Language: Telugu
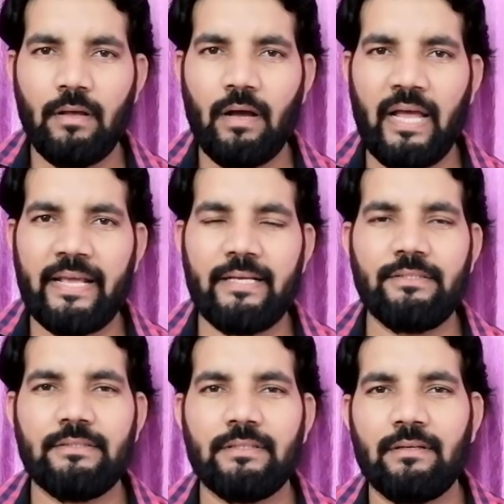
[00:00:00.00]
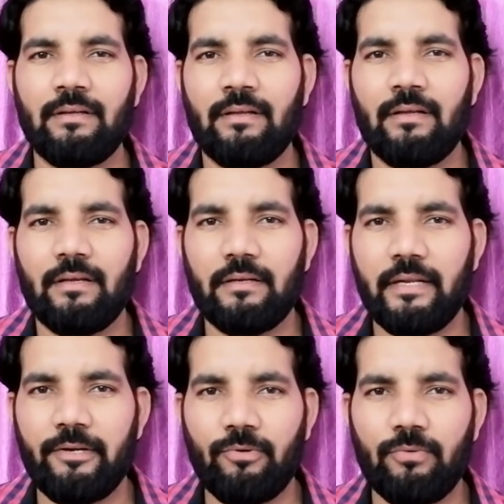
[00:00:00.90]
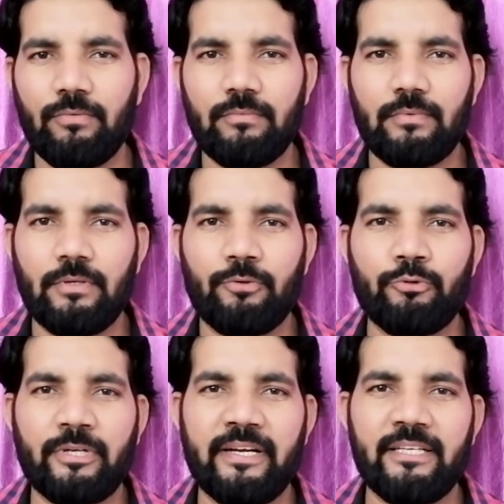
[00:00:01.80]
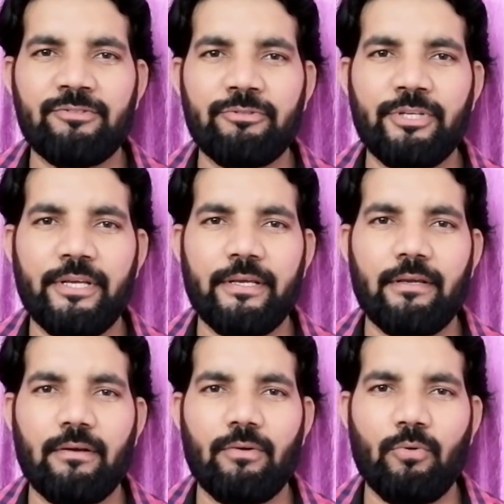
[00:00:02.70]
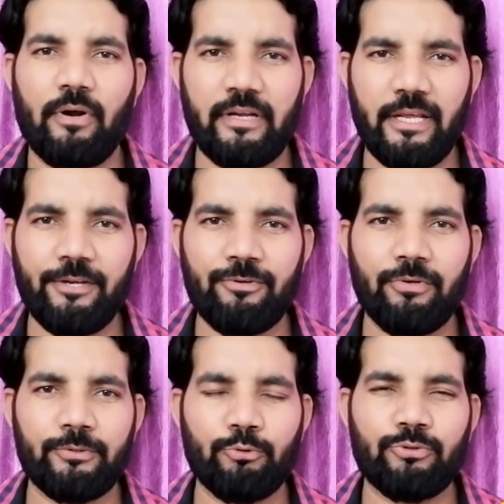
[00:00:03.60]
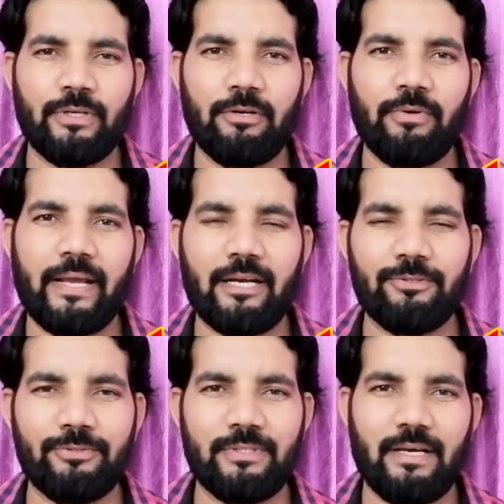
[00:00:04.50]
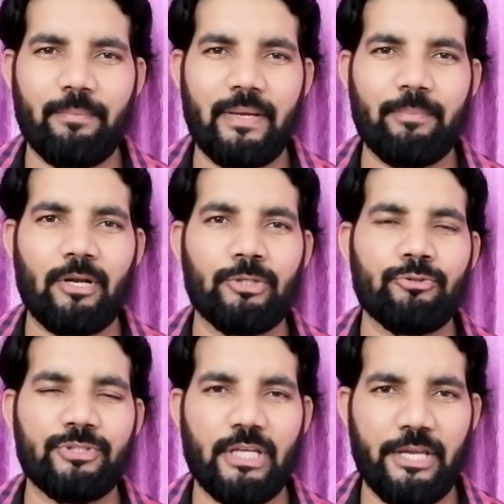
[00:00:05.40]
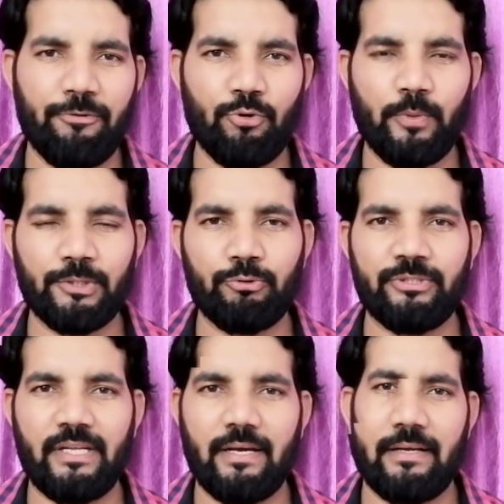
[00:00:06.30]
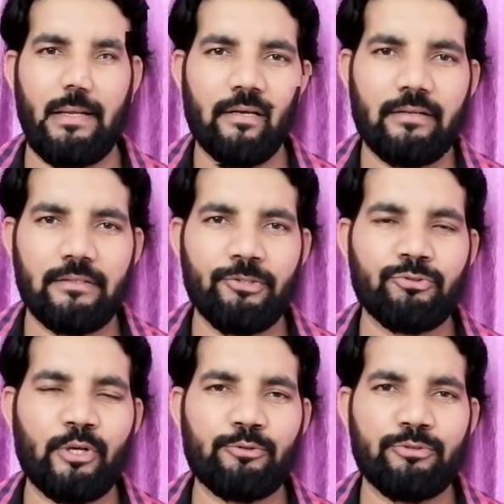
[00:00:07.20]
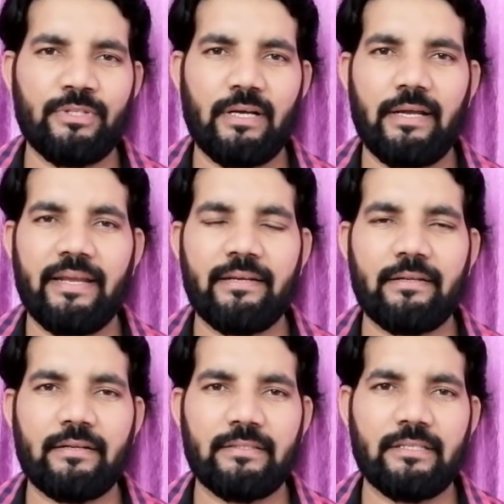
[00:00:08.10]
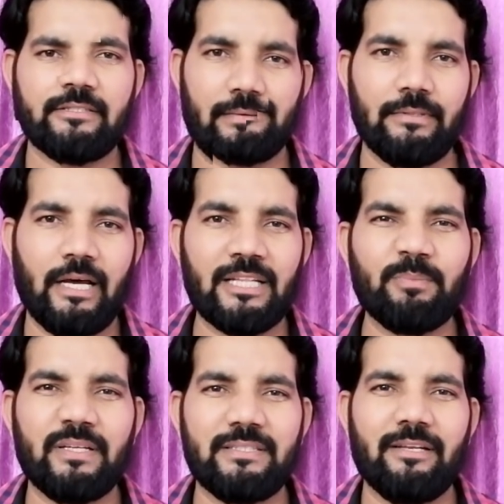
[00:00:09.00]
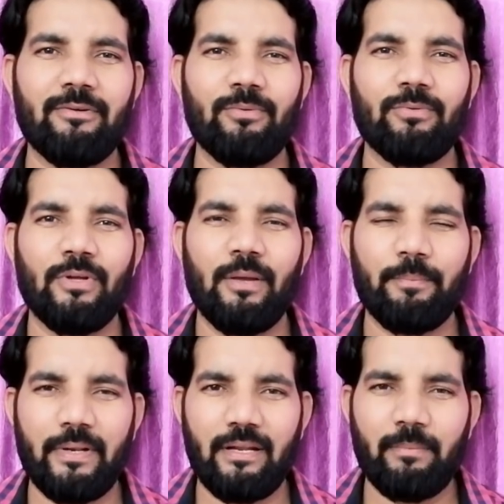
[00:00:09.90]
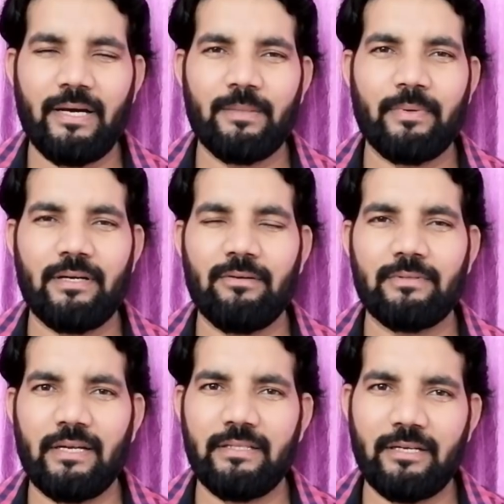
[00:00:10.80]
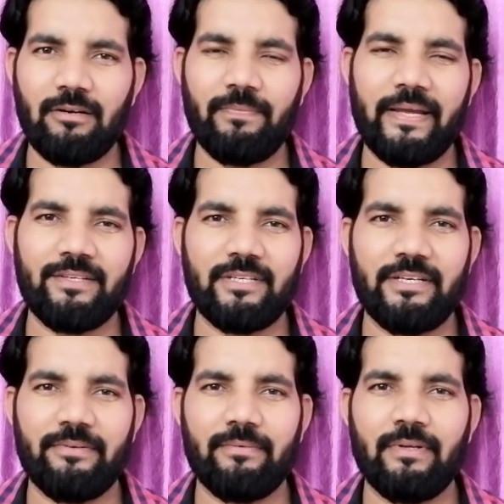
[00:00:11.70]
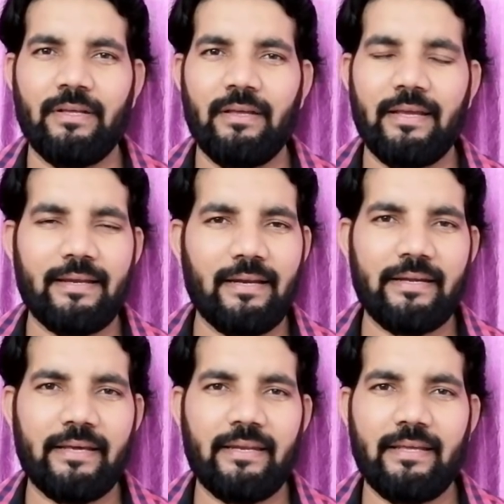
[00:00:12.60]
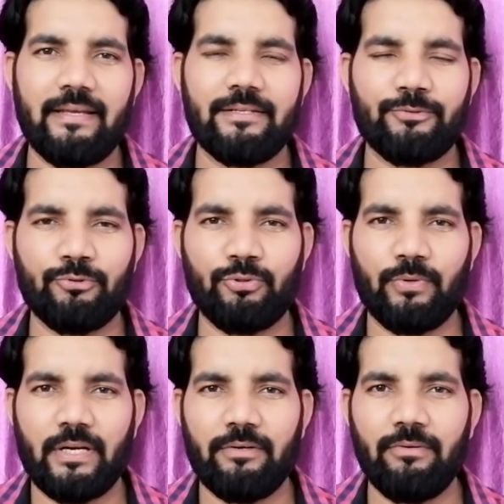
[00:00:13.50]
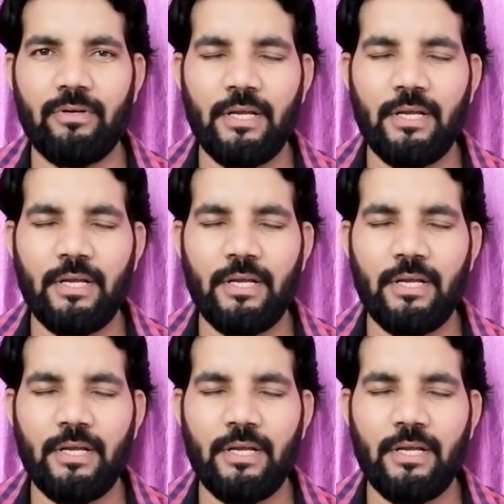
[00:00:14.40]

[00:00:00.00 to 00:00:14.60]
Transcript: హాయ్ గైస్ నేను టూ త్రీ డేస్ నుంచి ఒకటే ఇష్యూ చూస్తున్నాను ఎక్కడ చూసినా పేపర్లో చూసినా యూట్యూబ్లో చూసినా న్యూస్లో చూసినా ఇంటర్ రిజల్ట్స్ ఆత్మహత్యలు పిల్లలు బాధపడడం తల్లిదండ్రులు ఫైట్ చేయడం ఇట్లాంటివన్నీ చూస్తూ ఉన్నాను